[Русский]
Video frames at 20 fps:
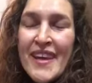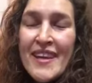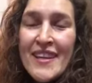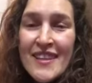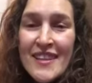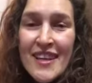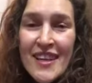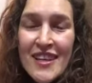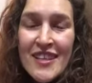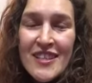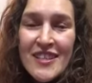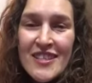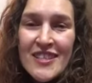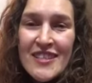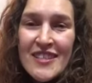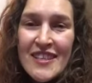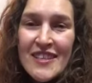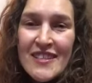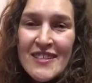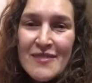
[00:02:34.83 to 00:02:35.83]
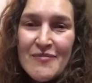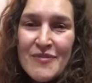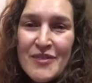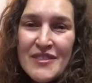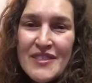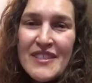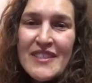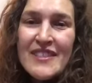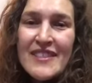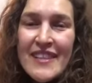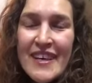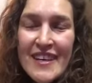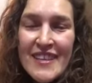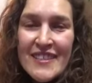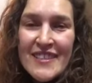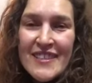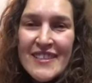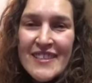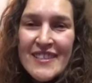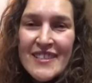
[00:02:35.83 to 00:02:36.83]
Так начинается мой день, так
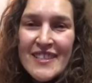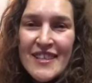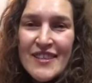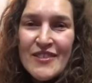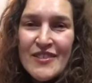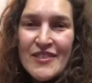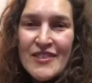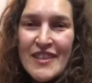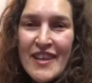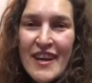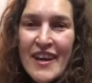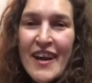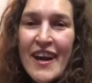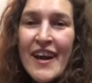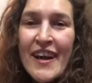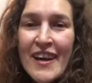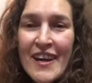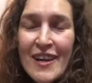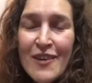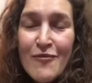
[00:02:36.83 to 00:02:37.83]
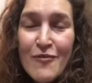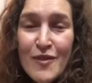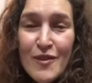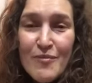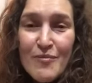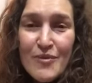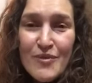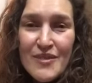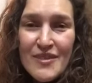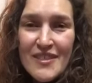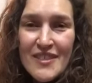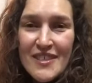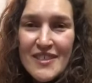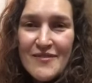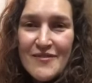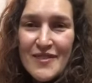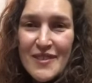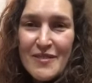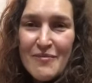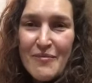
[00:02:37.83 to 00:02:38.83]
заряжаюсь я. А как вы будете
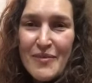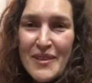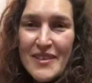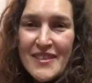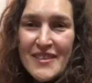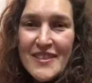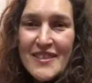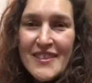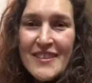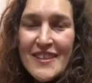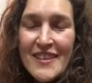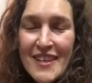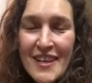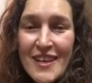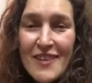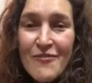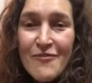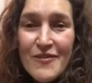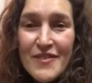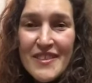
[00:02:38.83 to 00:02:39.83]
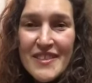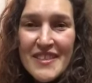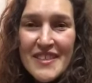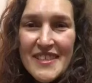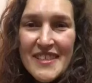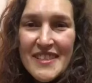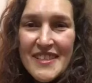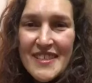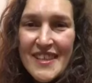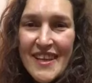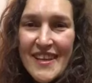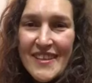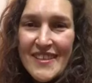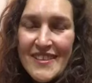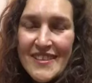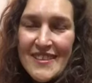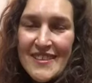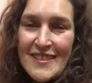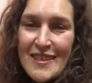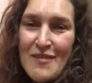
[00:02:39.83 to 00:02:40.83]
своих близких? Как вы заряжаетесь
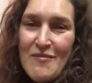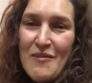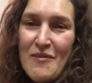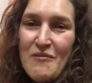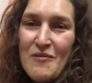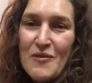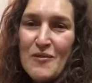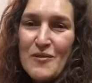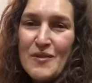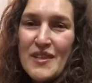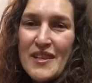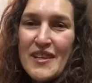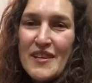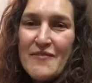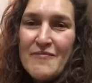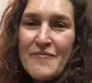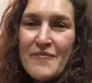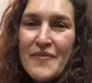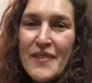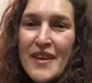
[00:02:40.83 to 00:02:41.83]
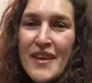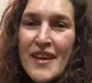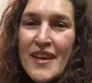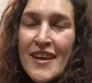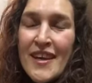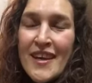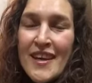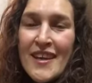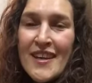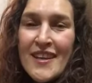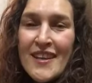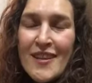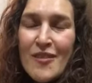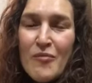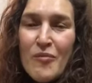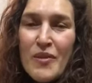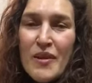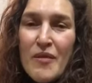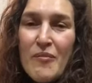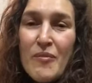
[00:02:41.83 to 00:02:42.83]
с самого утра? И это
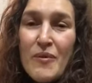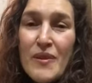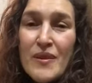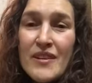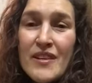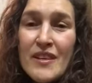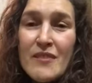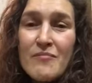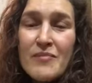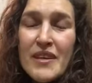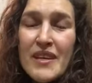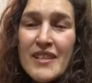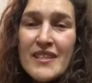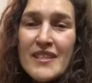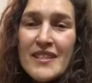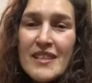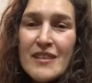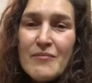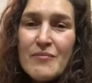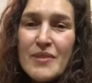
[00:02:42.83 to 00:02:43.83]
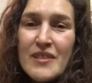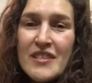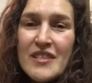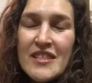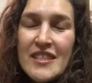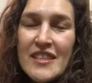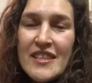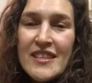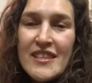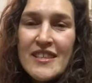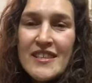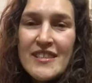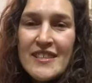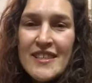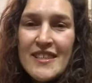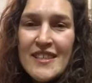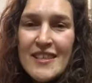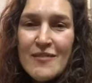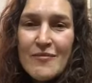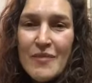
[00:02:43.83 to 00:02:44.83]
была полная практика прощения с
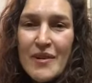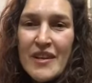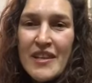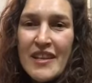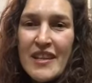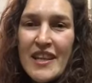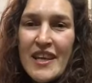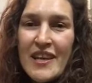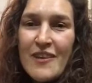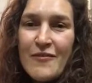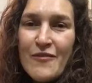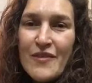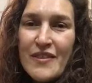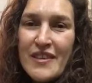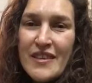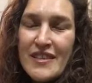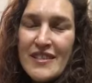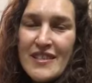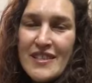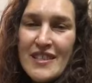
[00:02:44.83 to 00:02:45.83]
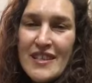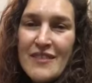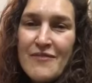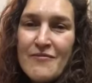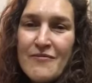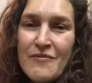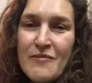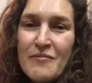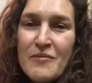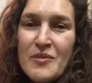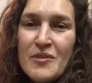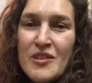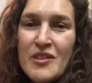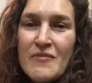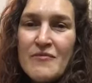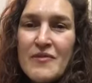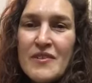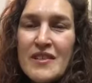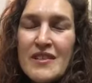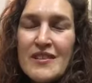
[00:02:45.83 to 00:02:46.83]
Green Mind Life и Ярослав Мудром
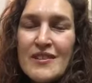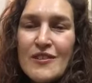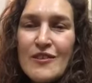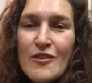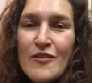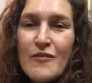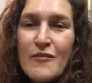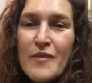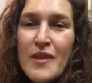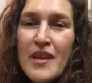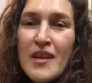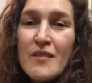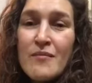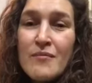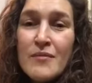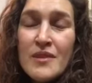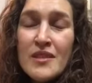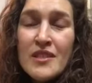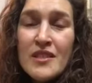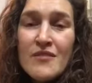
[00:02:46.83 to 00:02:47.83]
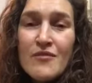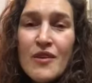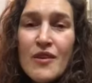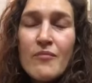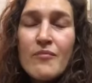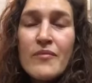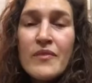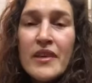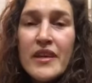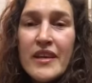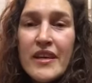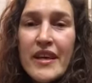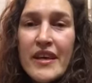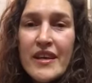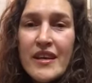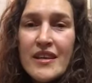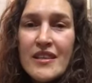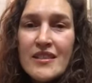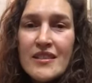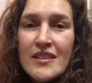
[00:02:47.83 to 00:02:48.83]
Воронцов. Мы живем на
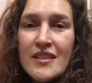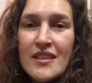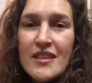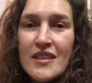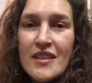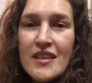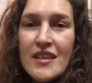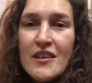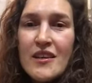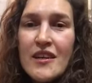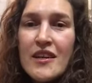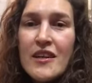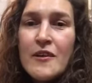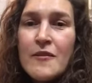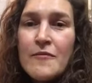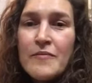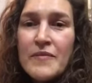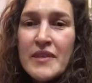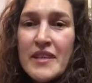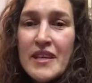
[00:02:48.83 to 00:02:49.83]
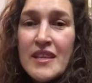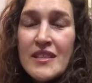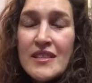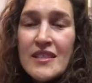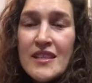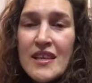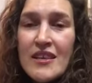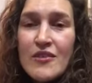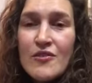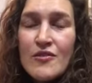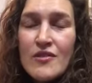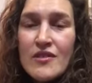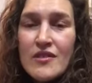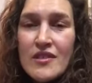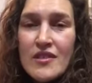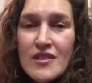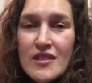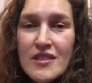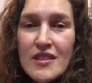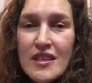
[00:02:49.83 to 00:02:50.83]
яркой стороне. Я знаю, и ты
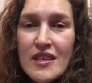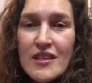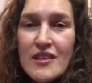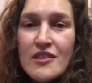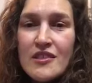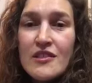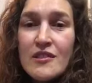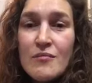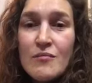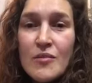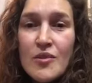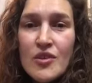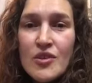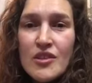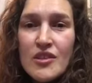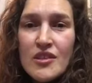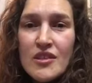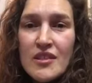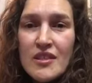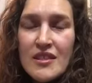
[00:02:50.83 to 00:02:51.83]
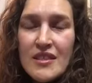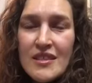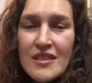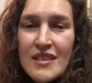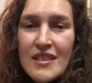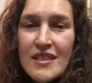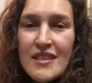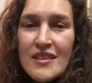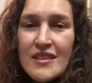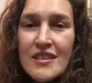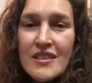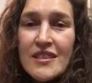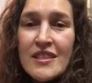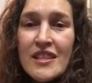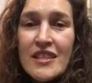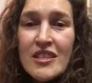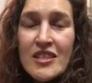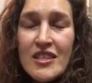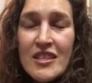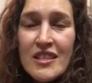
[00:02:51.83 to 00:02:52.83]
знаешь, ты можешь это сделать.
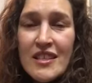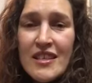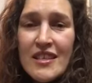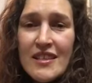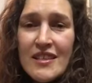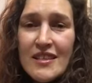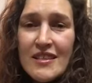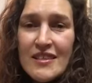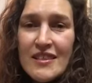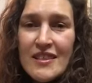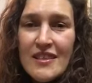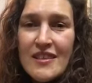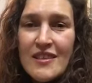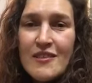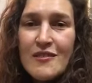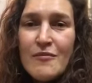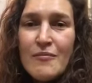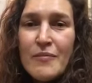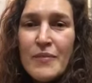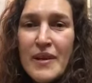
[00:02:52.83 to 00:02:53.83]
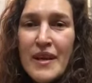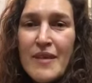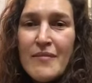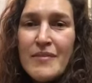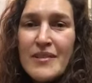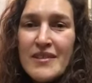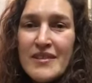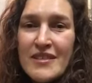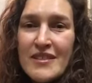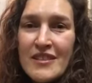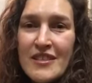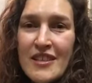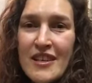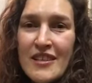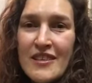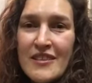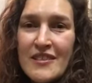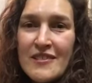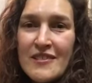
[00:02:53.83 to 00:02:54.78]
Начни это делать прямо сейчас.